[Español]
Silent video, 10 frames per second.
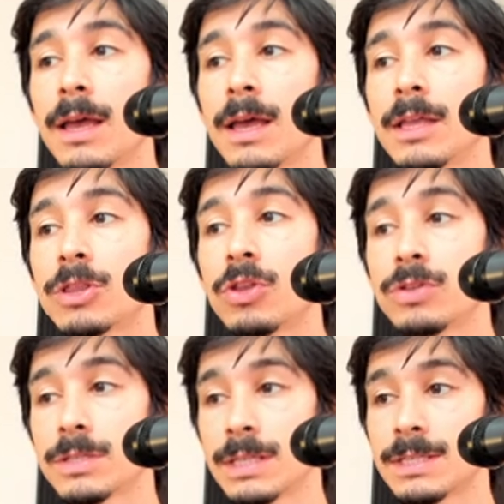
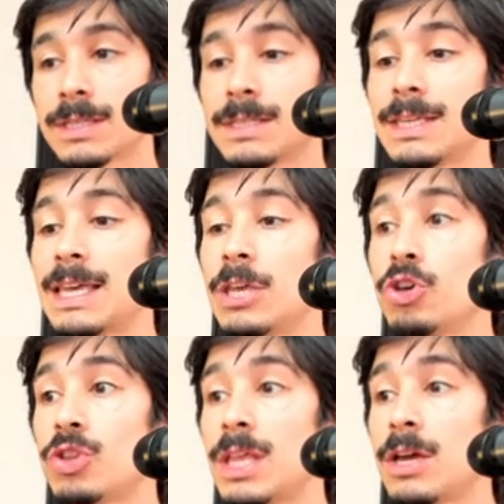Entonces, si es que
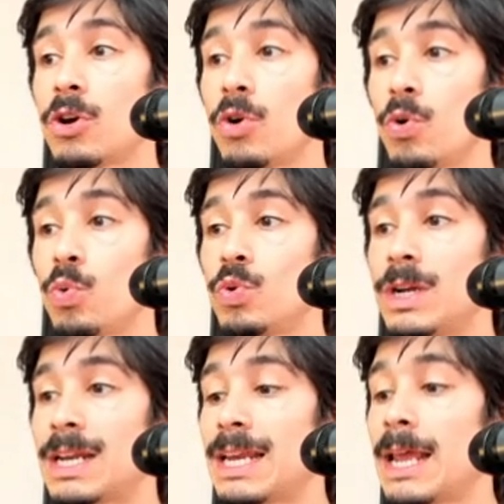yo tengo un
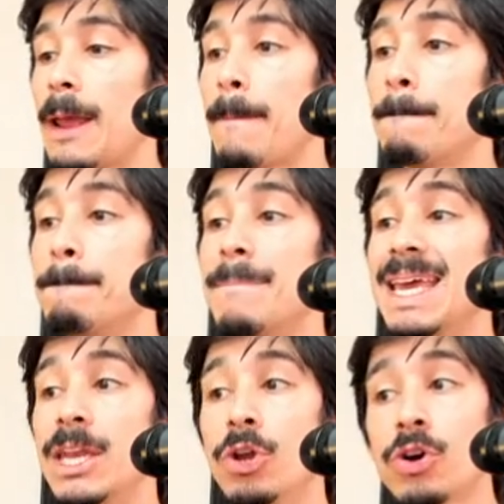re
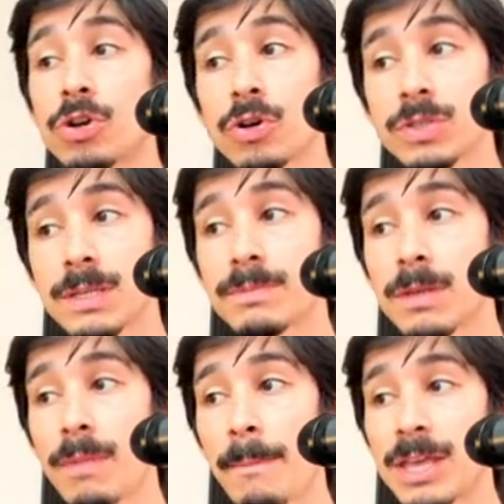menor con
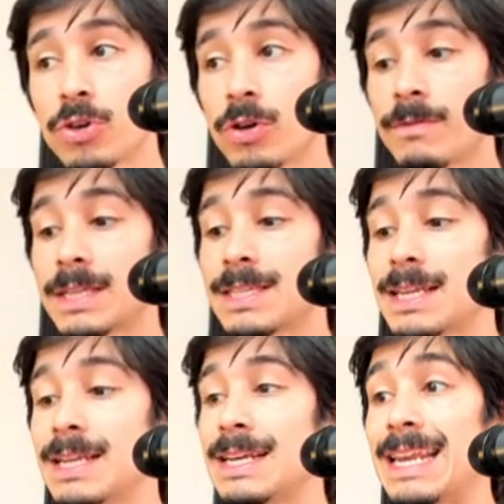séptima mayor, va a
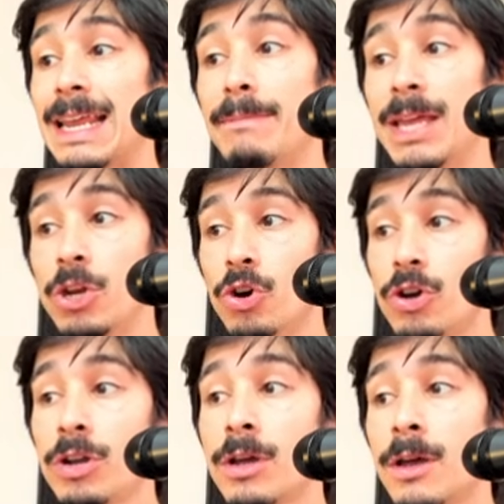ser re
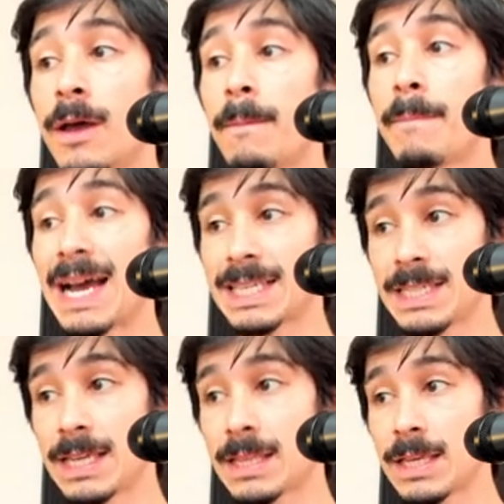menor más
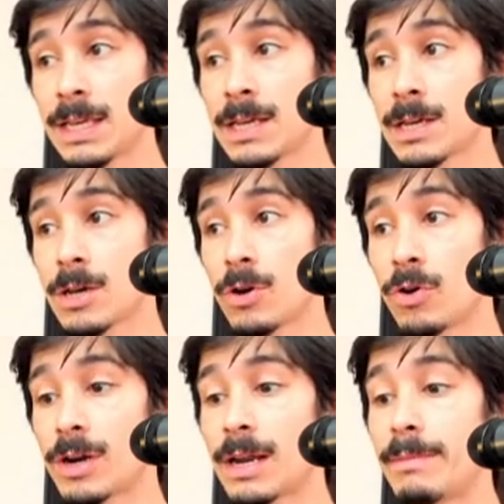7 o
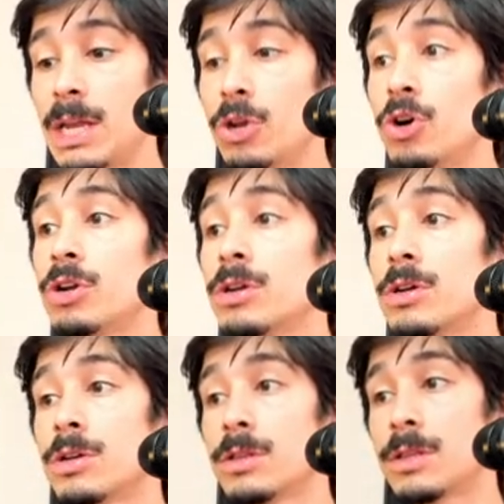re
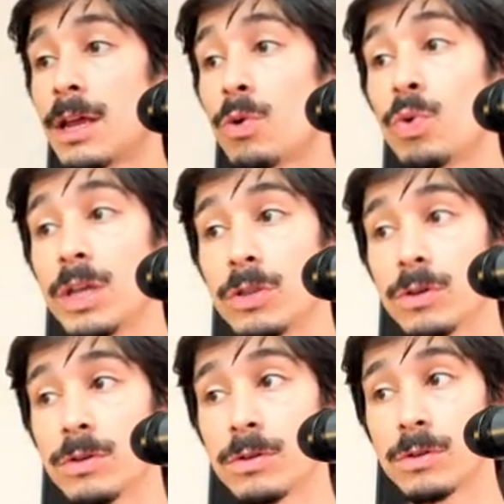menor triangulito.
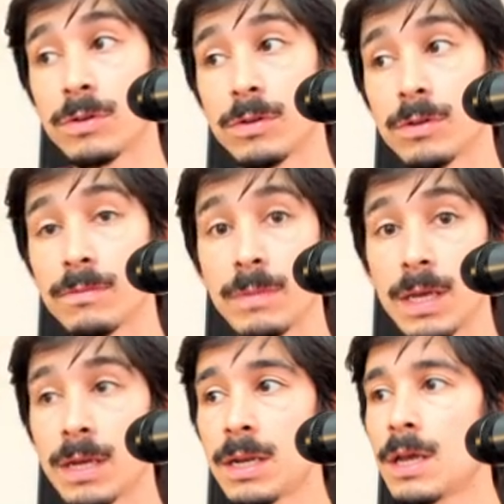
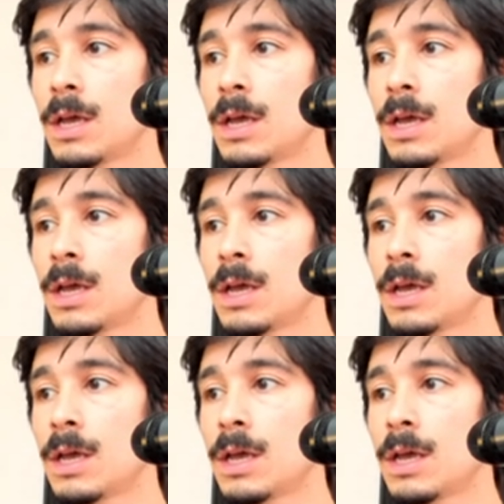Bien.